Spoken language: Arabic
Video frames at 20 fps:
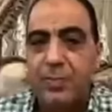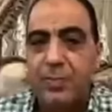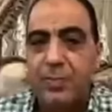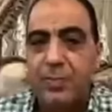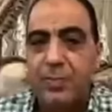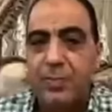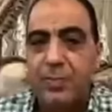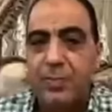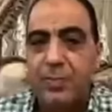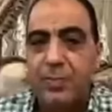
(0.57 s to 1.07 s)

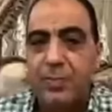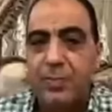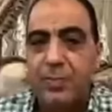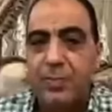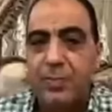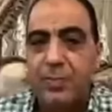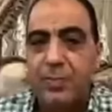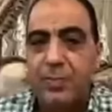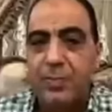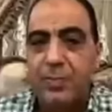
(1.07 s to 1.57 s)
بما
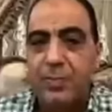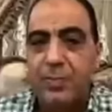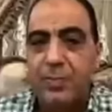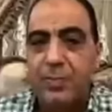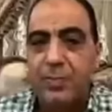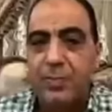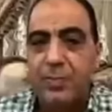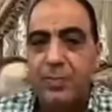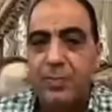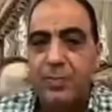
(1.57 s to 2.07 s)
بدأ به
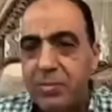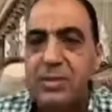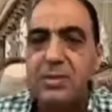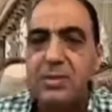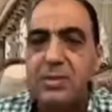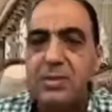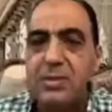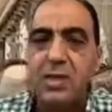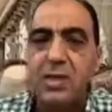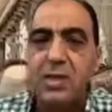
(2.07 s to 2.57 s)

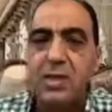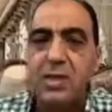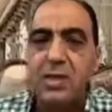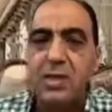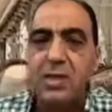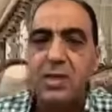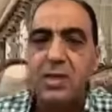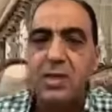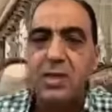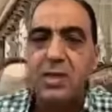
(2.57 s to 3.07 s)
مستر
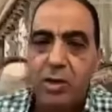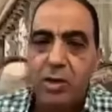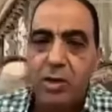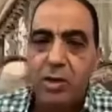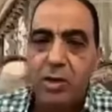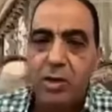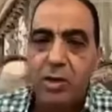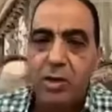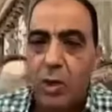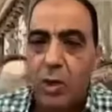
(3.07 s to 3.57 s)
بيتسو
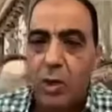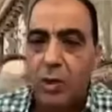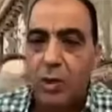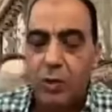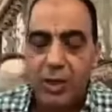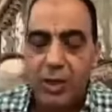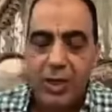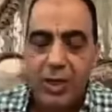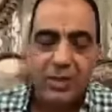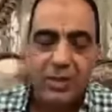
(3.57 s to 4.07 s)
مسلماني في
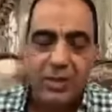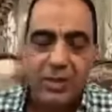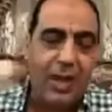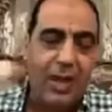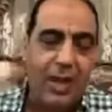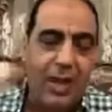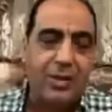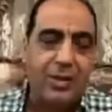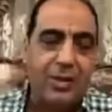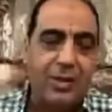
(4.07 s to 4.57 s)
حواره إلى
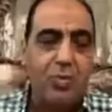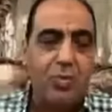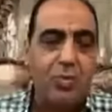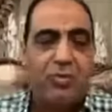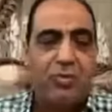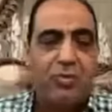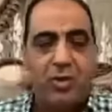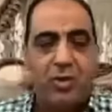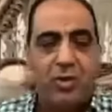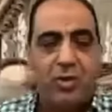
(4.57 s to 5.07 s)
إذاعة
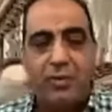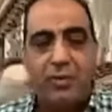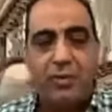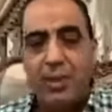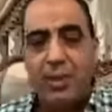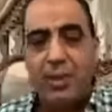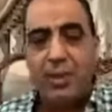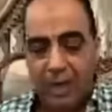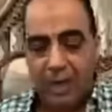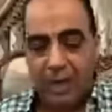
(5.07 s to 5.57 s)
جنوب أفريقيا
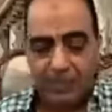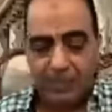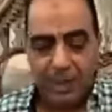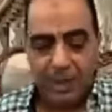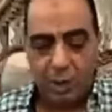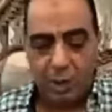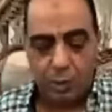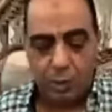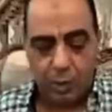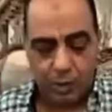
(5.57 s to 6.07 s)

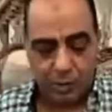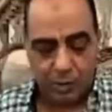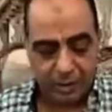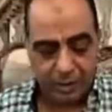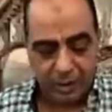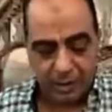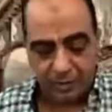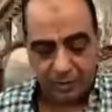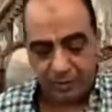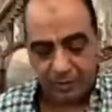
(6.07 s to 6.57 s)
عمل
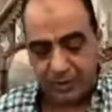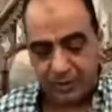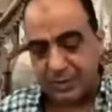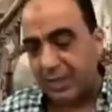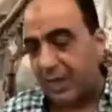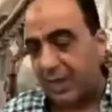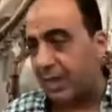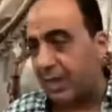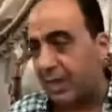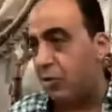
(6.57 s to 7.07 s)
حوار ناري في
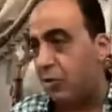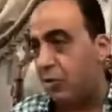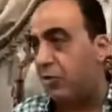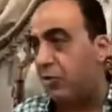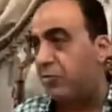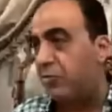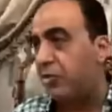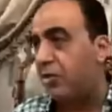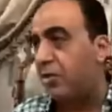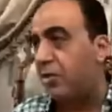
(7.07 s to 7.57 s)
إذاعة
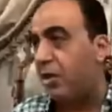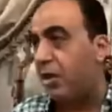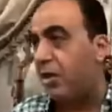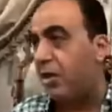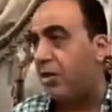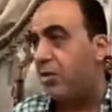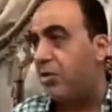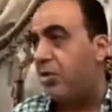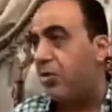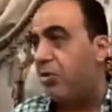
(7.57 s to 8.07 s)
جنوب
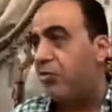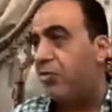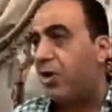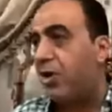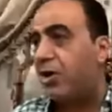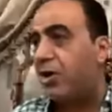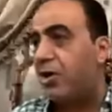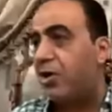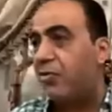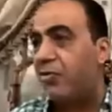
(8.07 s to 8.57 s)
أفريقيا
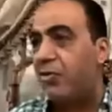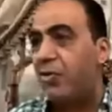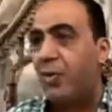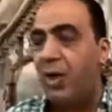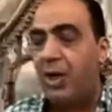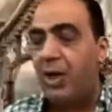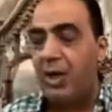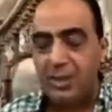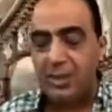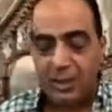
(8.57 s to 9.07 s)
فجر فيه
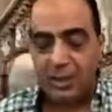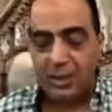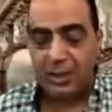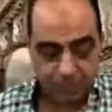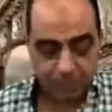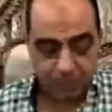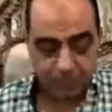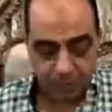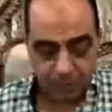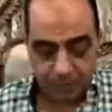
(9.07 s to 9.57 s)
واحدة
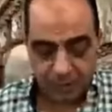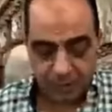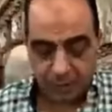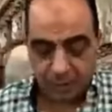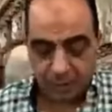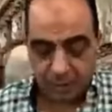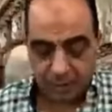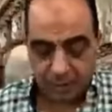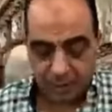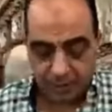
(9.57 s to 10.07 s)
من
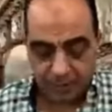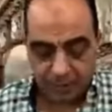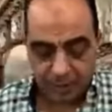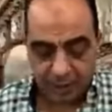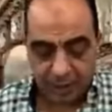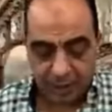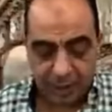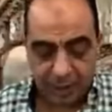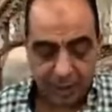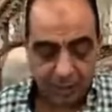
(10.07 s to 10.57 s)

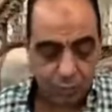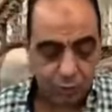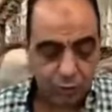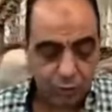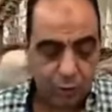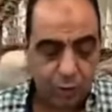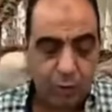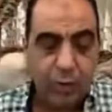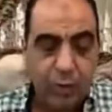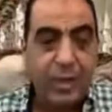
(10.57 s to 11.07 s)
القنابل
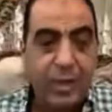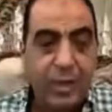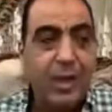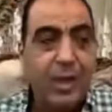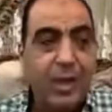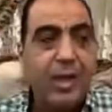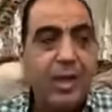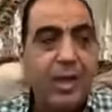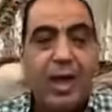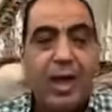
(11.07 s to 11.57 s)

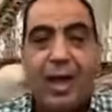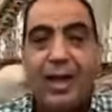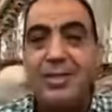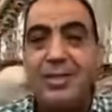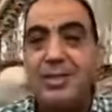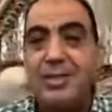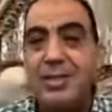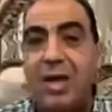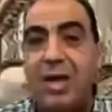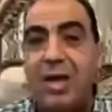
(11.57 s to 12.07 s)
المدوية
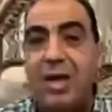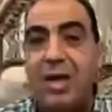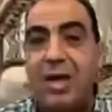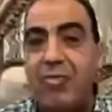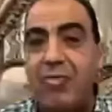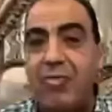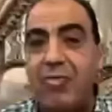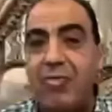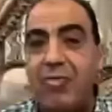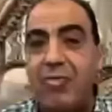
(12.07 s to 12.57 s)
عن
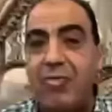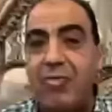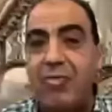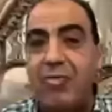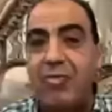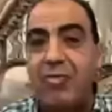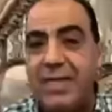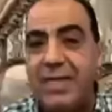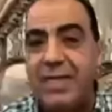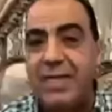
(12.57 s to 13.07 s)
صفقة
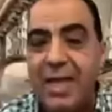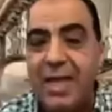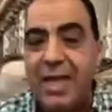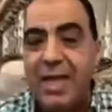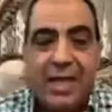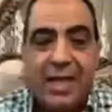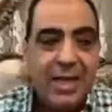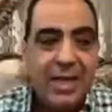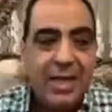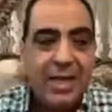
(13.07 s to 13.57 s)

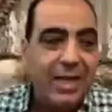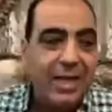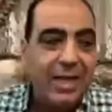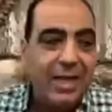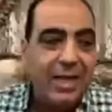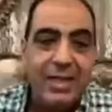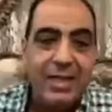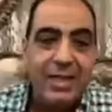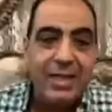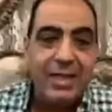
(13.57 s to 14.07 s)
جديدة
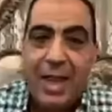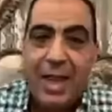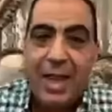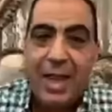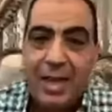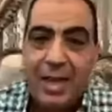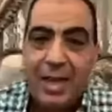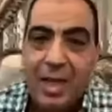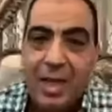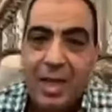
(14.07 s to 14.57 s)
للنادي
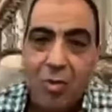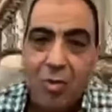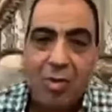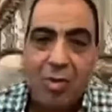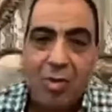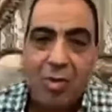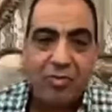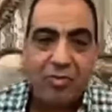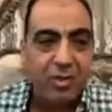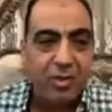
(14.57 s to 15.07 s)
الأهلي من
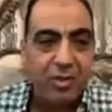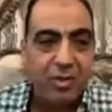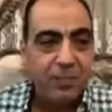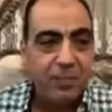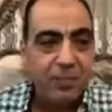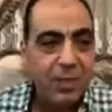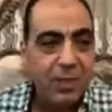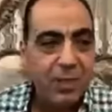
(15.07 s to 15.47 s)
جنوب أفريقيا